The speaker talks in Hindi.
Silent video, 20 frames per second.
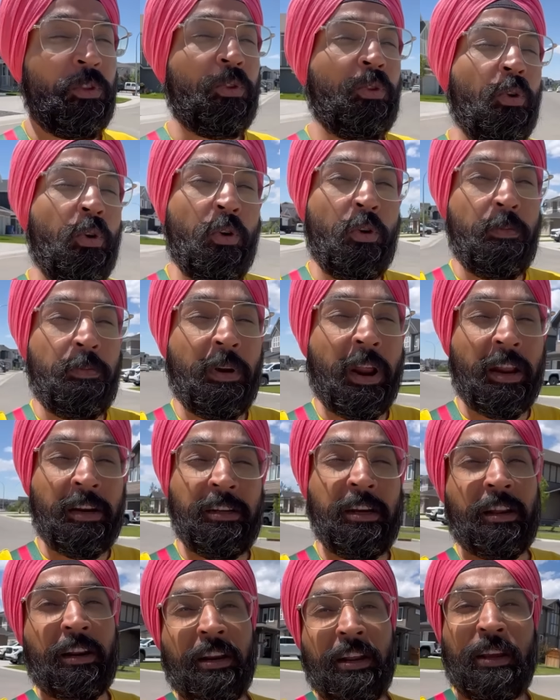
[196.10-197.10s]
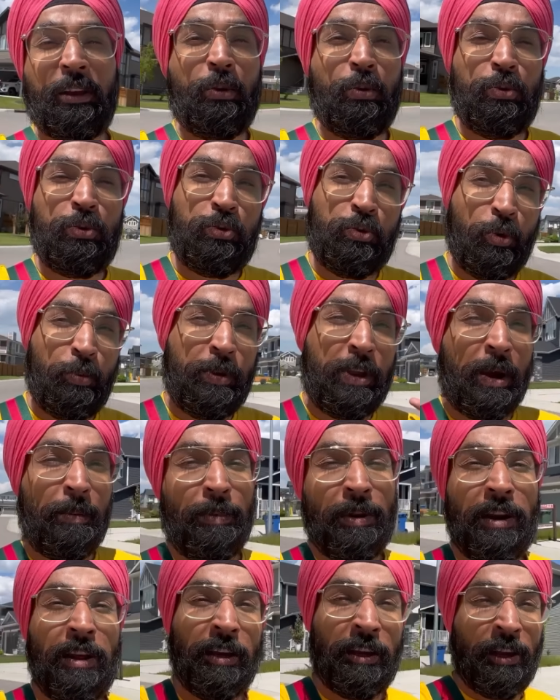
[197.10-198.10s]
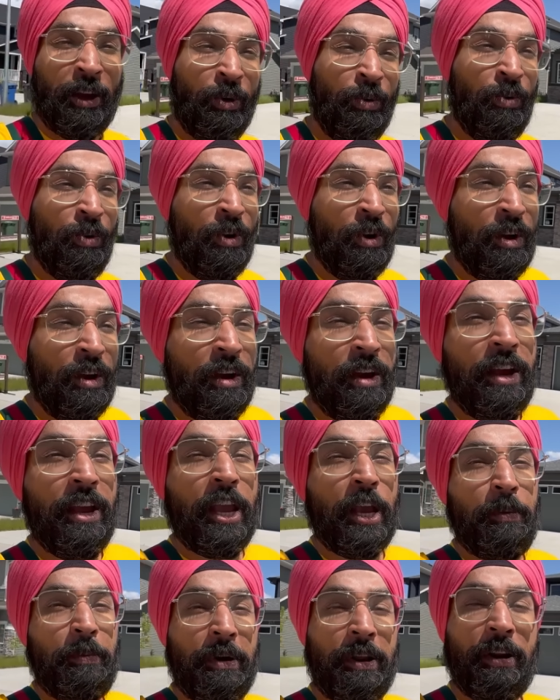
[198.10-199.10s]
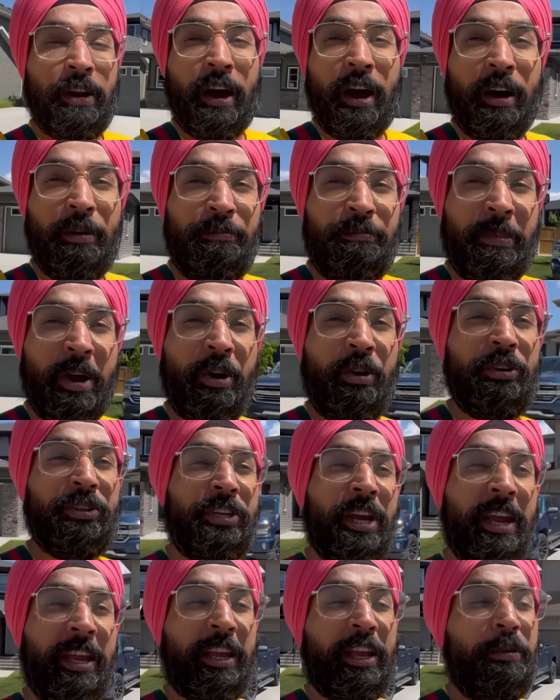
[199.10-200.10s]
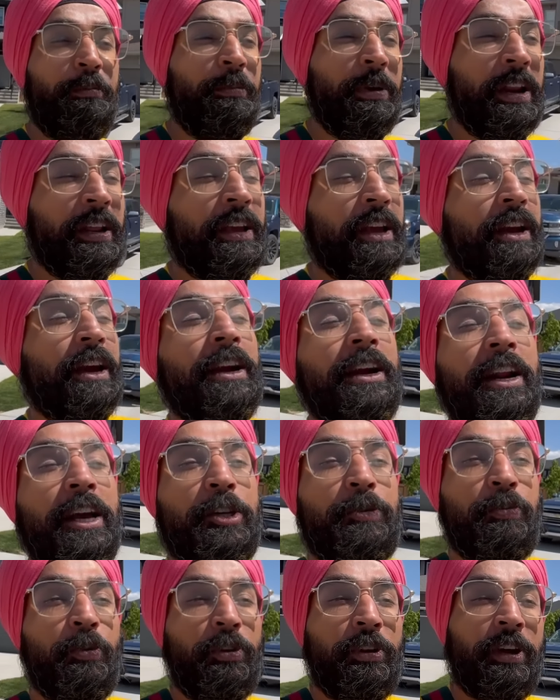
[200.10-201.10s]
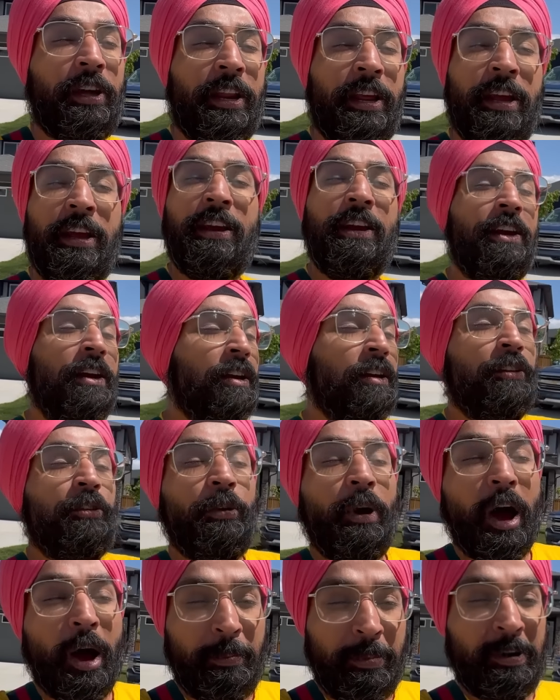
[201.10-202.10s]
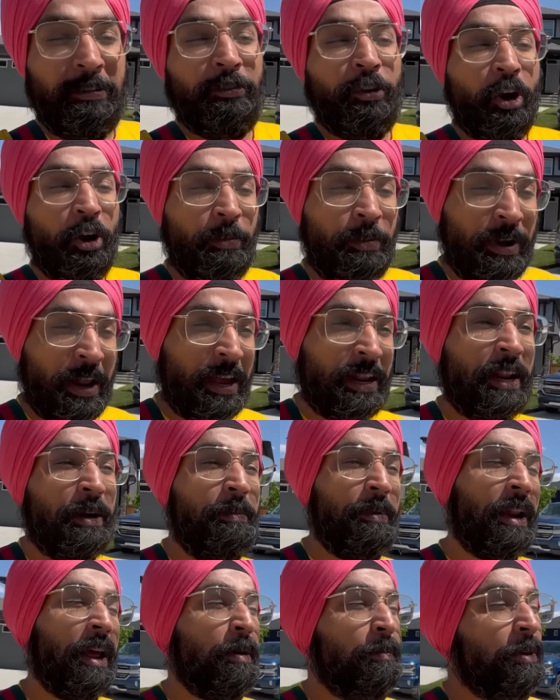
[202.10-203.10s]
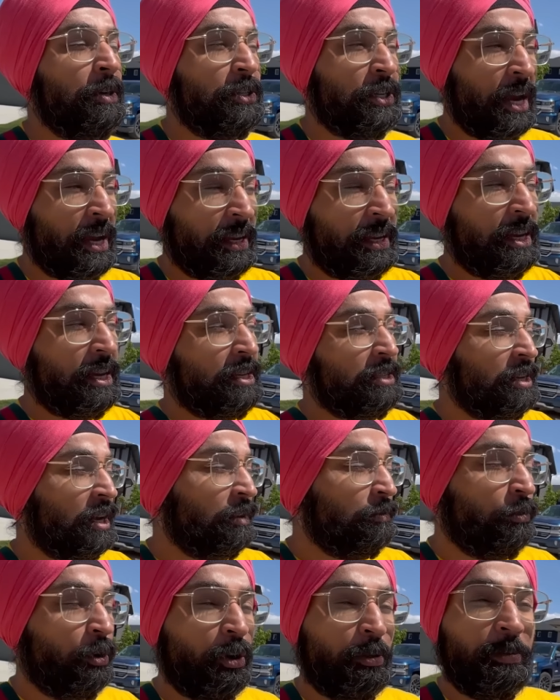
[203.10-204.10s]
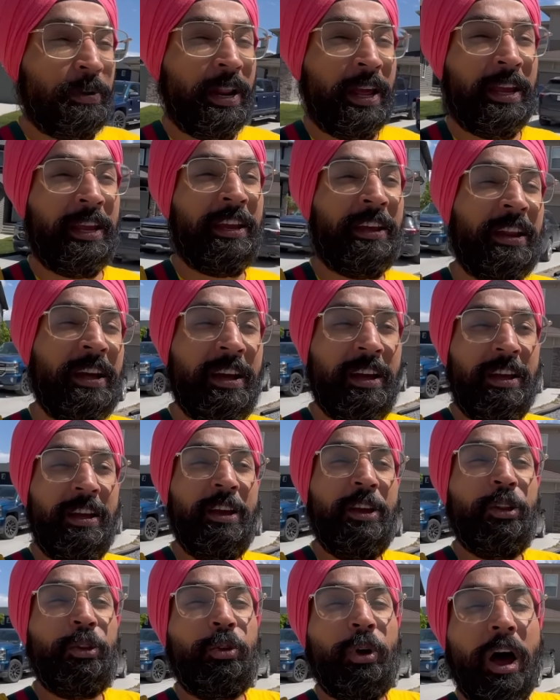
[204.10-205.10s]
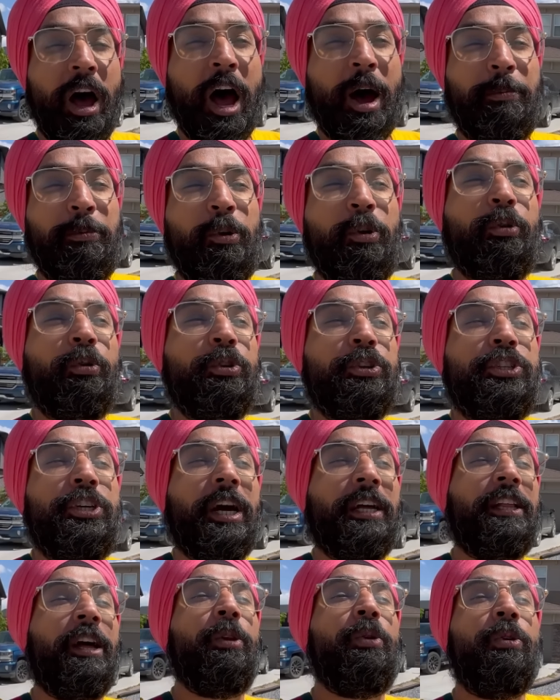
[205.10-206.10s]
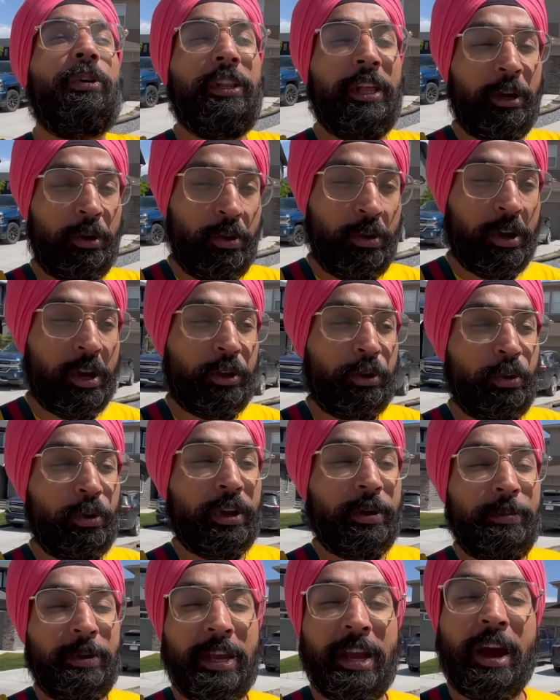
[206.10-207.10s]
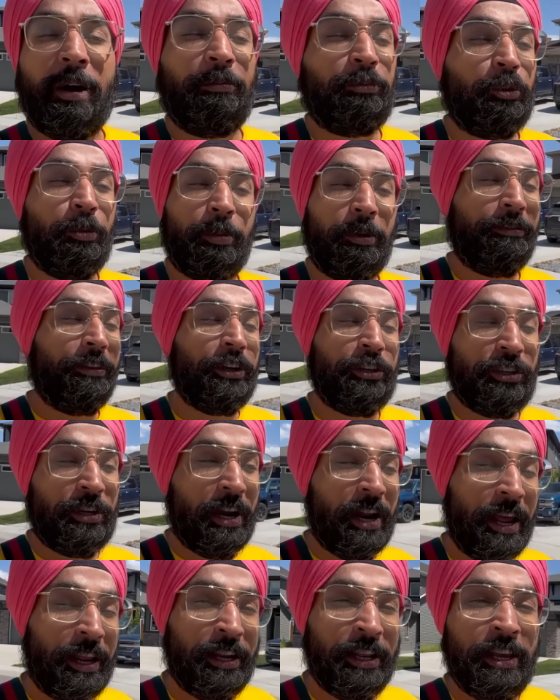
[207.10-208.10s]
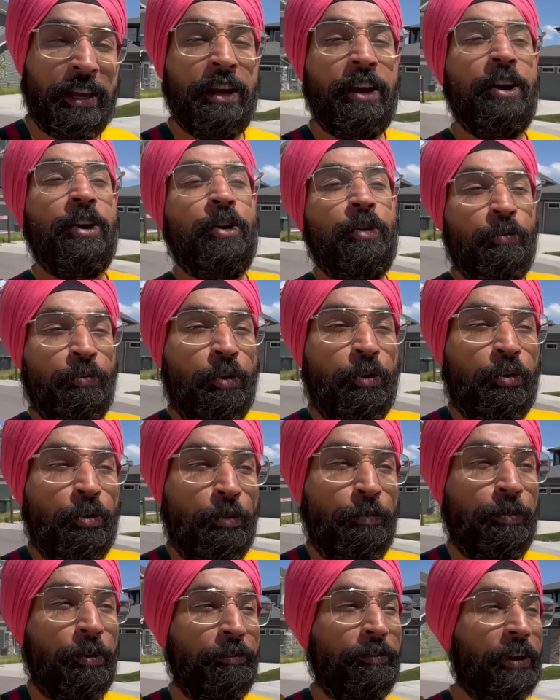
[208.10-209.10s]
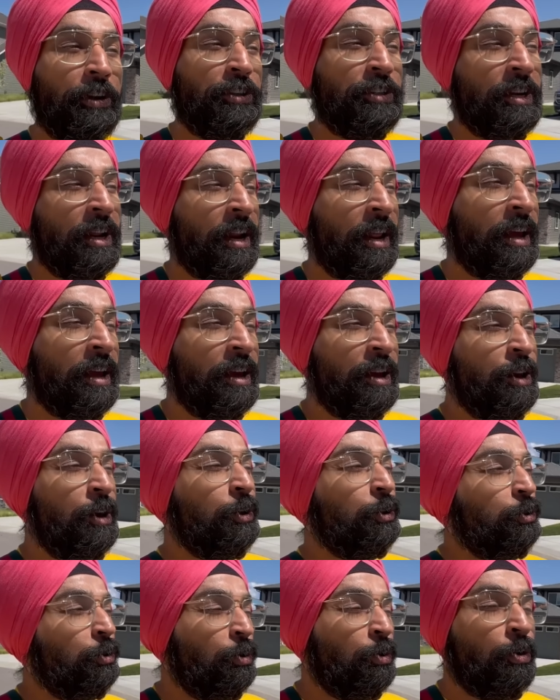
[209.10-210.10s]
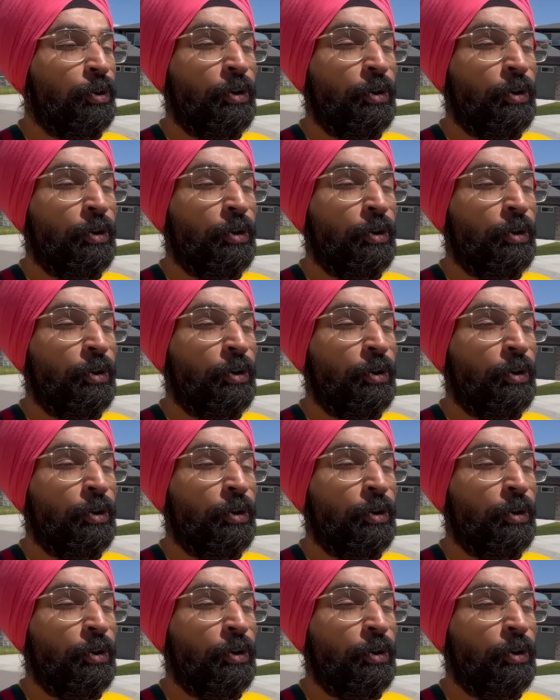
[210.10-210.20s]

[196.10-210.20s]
तो प्लान कर रहे हैं कि उसको भी यहाँ पे लेके आऊँ एक बार मैं और शेंकी मिलकर एक्सप्लोर करें तो अपन ब्लॉग बनाए ना बनाए बट शेंकी के साथ ब्लॉग बनाएंगे आप लोग कुछ ज़्यादा लोग देखोगे क्योंकि तो प्रोफेशनल है नहीं वो खूब प्रोफेशनल है तो